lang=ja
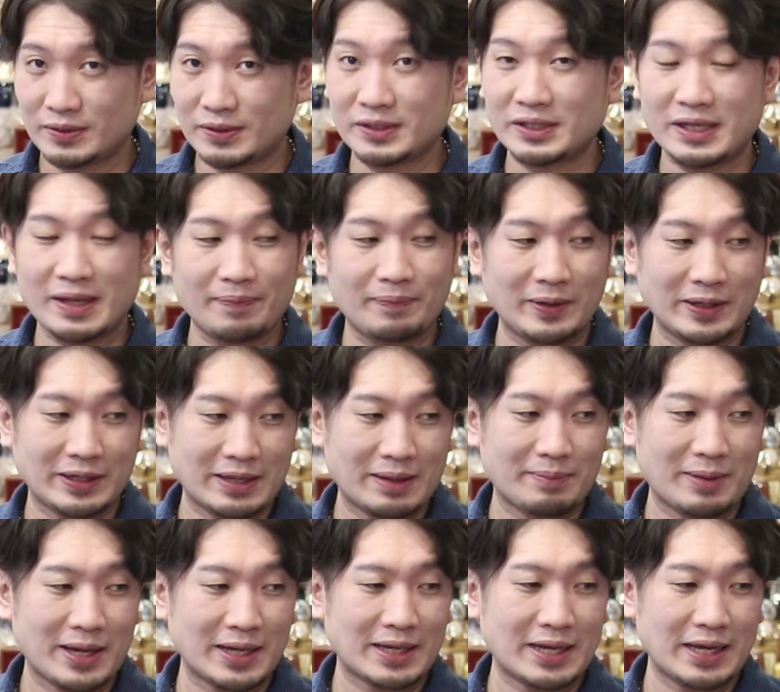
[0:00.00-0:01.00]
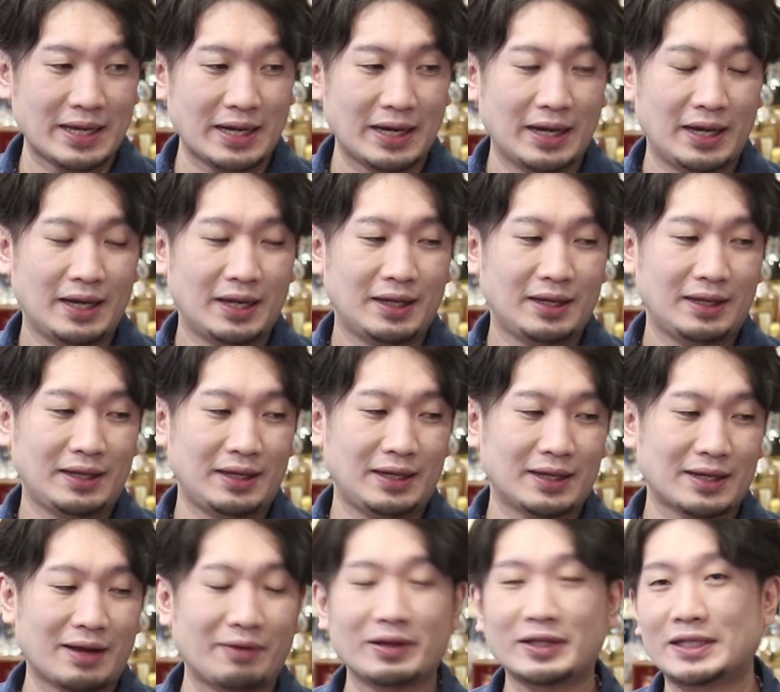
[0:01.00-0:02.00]
そしてやっぱりね、毎回、
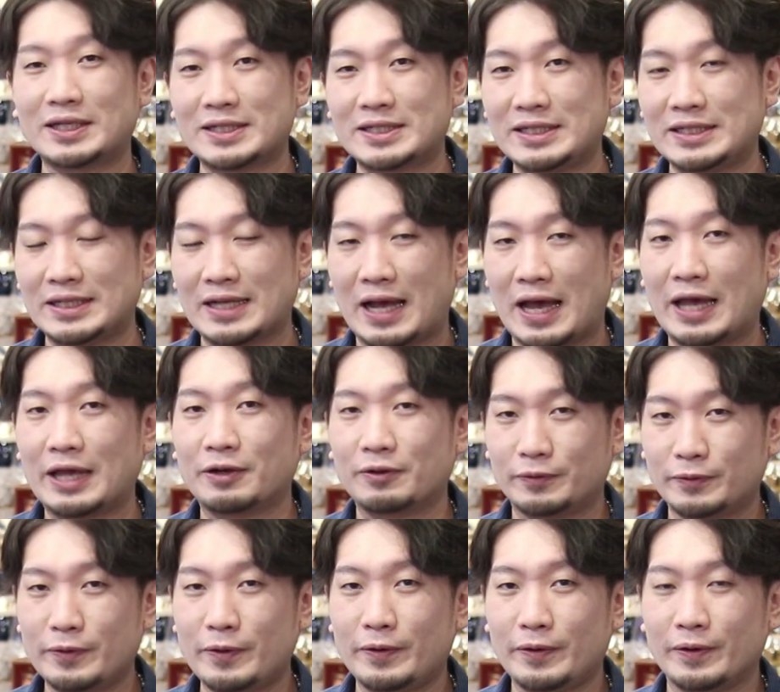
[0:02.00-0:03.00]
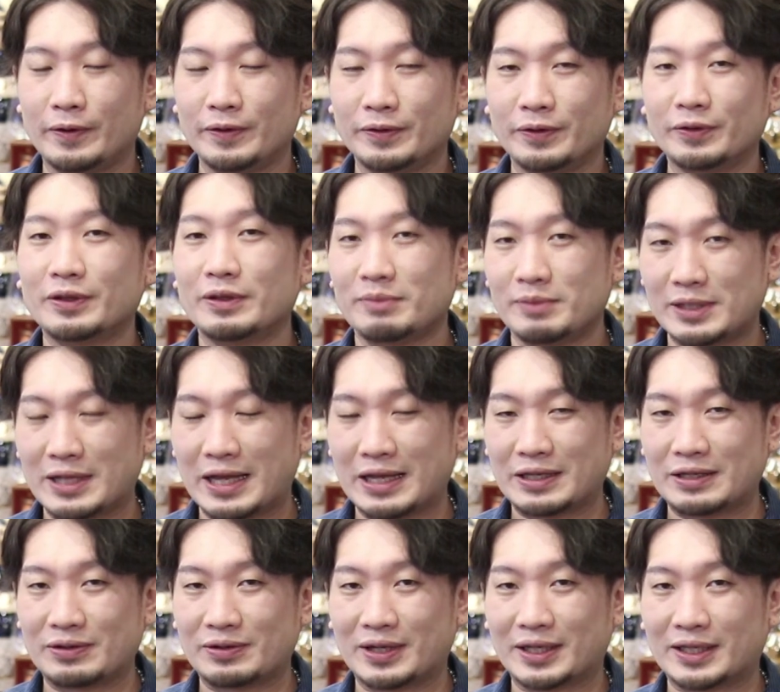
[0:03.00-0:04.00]
えー、変わったジン入ると飲んでみた
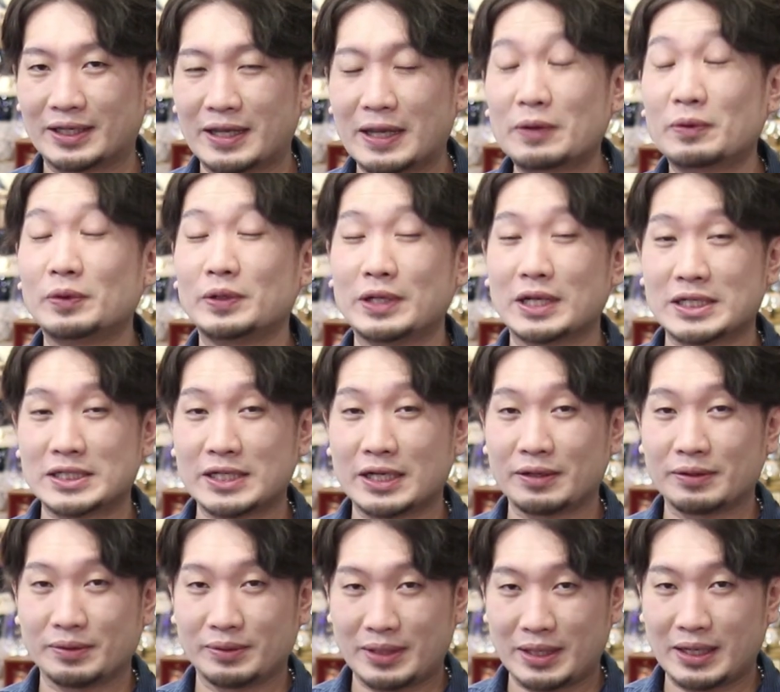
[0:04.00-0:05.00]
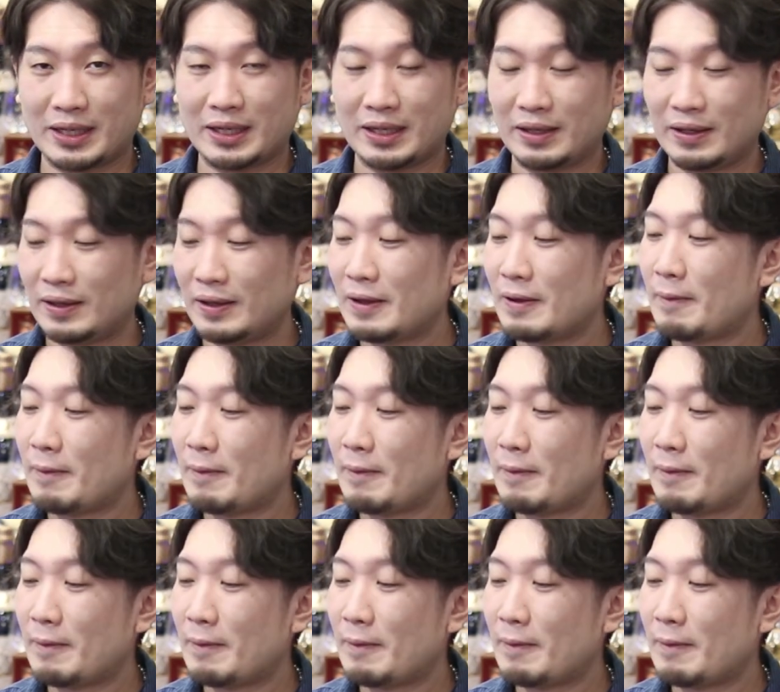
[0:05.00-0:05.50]
いっていう方結構いらっしゃるのでね、